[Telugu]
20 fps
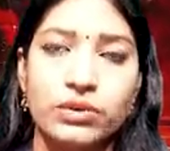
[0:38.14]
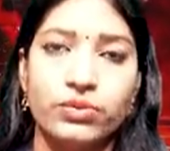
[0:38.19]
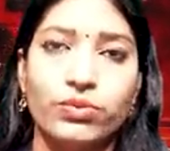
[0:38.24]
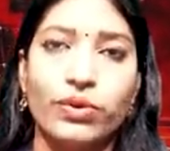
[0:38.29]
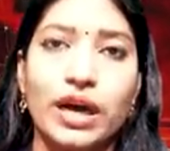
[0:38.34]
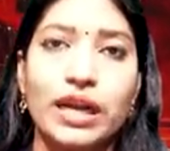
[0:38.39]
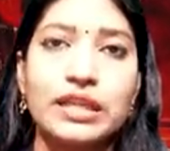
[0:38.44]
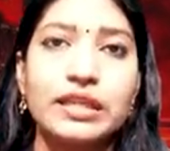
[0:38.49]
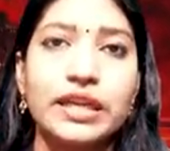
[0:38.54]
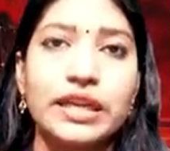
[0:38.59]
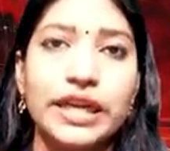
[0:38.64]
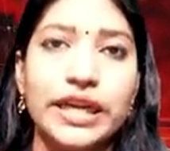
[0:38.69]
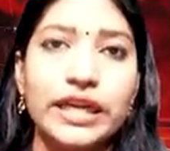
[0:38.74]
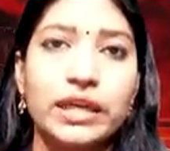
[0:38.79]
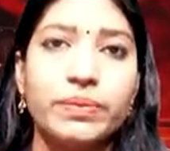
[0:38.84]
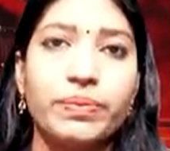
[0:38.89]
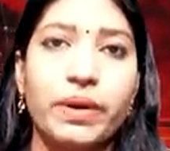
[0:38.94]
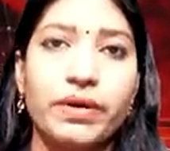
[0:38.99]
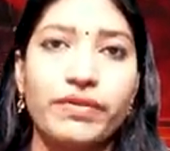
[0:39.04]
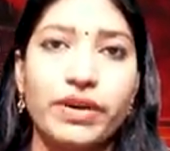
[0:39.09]
వరద
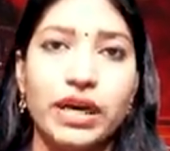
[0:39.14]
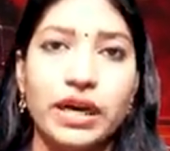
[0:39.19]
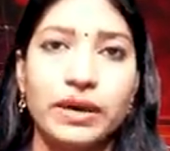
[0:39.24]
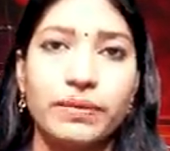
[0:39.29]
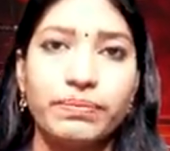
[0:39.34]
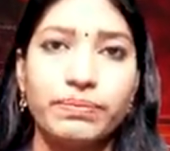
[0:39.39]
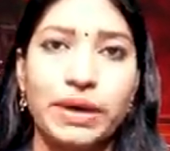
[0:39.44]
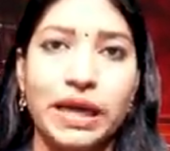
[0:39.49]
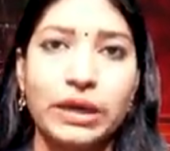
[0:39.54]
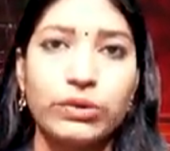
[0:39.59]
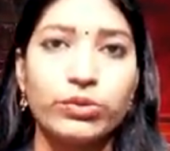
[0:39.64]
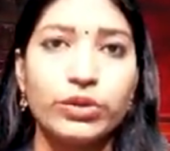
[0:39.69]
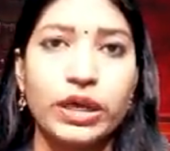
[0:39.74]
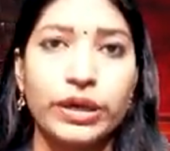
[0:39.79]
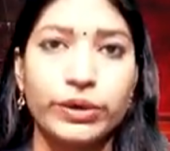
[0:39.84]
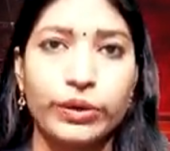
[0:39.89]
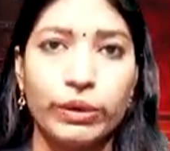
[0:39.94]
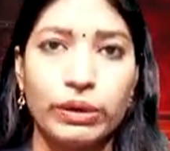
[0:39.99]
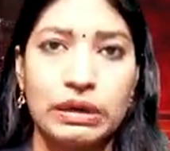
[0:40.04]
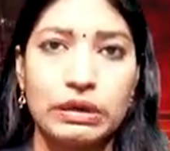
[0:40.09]
నీటి ప్రవాహం
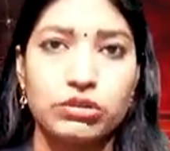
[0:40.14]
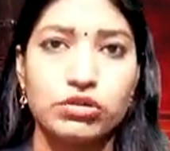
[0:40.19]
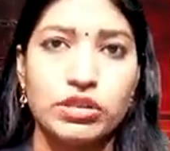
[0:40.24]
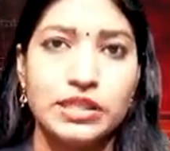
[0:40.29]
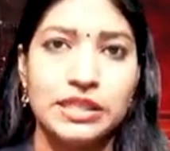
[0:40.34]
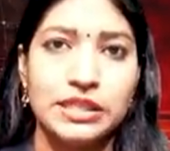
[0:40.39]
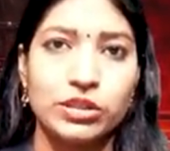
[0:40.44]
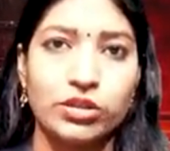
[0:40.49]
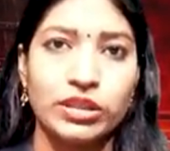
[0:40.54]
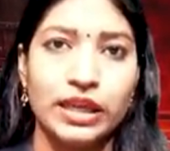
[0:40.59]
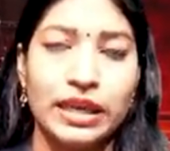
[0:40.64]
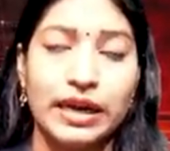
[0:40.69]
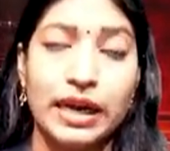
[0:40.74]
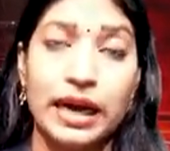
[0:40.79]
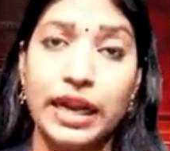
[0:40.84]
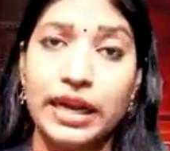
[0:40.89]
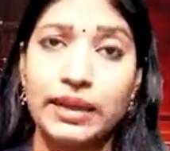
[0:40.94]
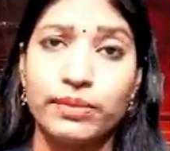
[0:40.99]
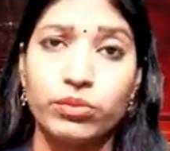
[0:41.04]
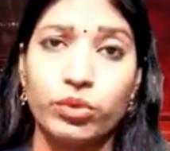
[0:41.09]
భయాందాలకు గురి చేస్తుంది
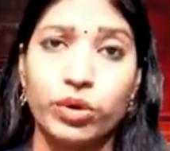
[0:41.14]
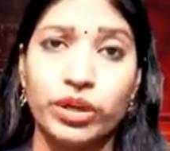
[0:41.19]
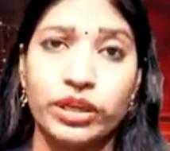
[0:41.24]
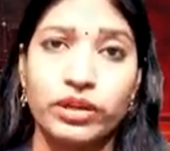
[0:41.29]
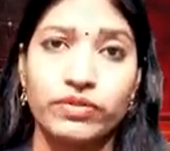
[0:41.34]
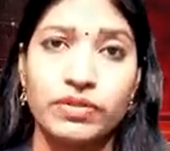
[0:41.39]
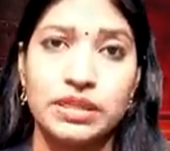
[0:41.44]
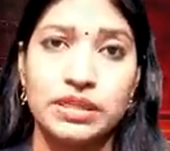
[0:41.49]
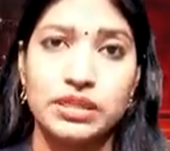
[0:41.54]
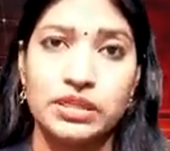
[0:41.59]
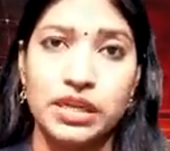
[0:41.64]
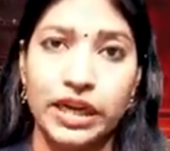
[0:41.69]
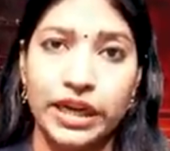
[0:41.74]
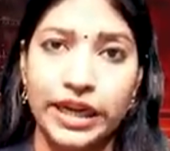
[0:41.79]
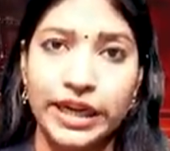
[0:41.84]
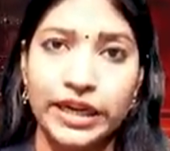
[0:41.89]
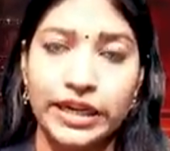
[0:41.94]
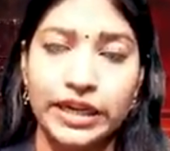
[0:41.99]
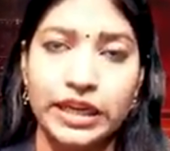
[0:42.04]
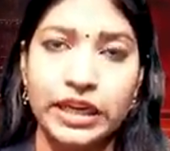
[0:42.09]
ఆలయంలోనికి వస్తున్న
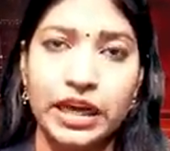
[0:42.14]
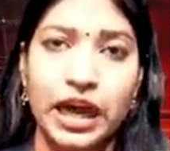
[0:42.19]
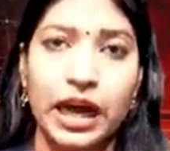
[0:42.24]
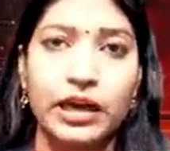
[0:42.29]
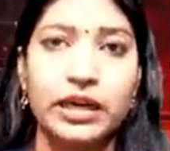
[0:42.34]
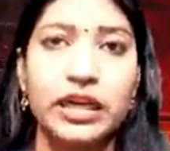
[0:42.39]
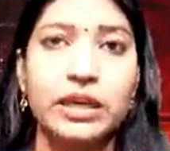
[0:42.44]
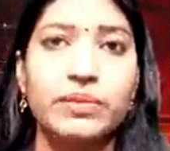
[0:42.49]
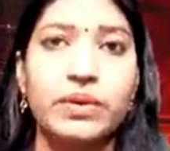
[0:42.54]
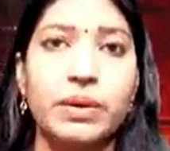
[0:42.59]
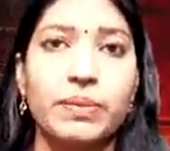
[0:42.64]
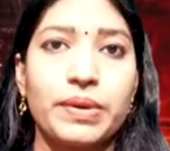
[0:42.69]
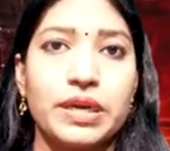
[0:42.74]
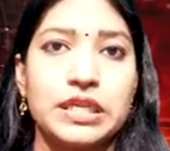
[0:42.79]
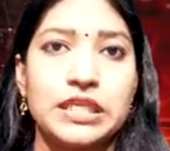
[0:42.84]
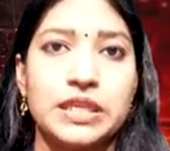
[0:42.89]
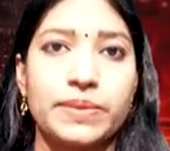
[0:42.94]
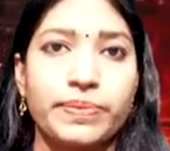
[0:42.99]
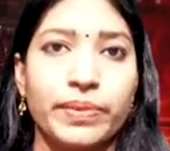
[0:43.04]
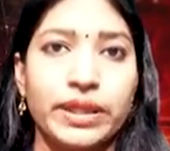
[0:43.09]
నీటిని
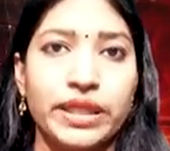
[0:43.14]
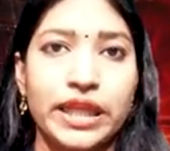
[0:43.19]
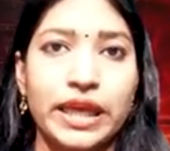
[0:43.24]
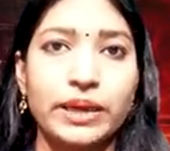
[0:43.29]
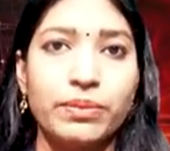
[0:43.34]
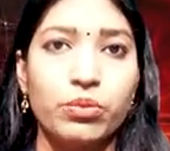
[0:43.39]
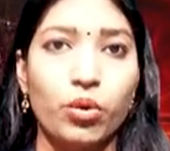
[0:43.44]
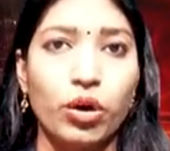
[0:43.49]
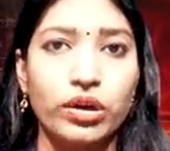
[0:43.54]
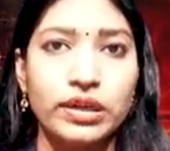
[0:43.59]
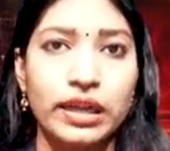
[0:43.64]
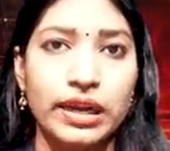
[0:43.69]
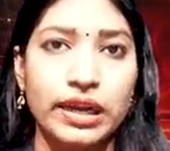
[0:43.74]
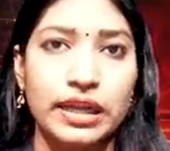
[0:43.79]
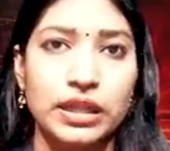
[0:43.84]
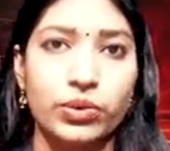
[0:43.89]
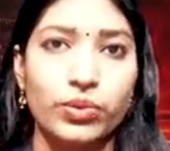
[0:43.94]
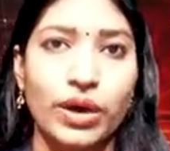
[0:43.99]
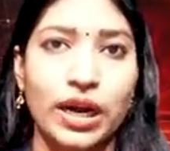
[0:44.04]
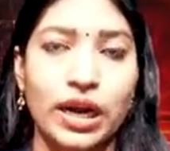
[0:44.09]
అగ్నిమాపక సిబ్బంది
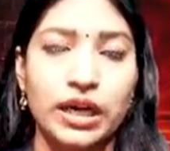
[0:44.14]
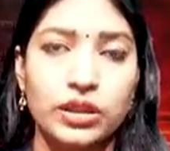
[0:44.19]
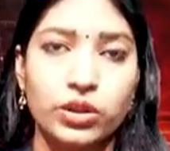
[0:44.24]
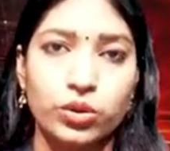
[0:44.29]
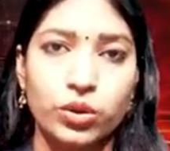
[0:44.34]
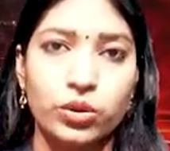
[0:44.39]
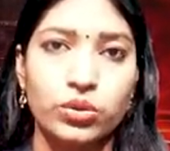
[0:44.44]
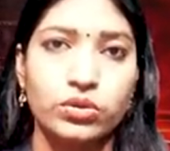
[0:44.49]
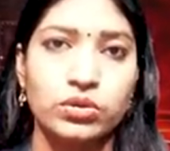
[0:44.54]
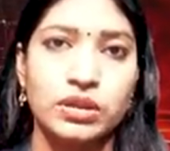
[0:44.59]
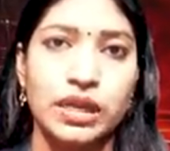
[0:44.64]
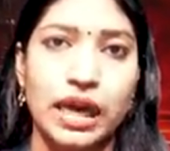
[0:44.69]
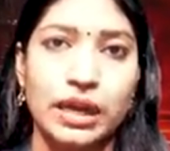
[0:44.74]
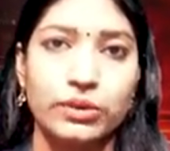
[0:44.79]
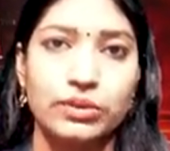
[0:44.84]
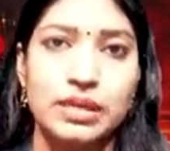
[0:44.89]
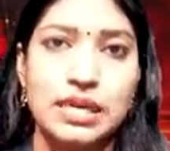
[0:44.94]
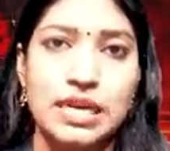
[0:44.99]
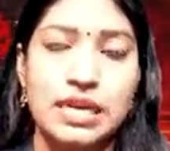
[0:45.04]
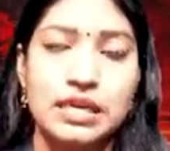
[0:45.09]
మోటార్ల ద్వారా తోడుతున్నారు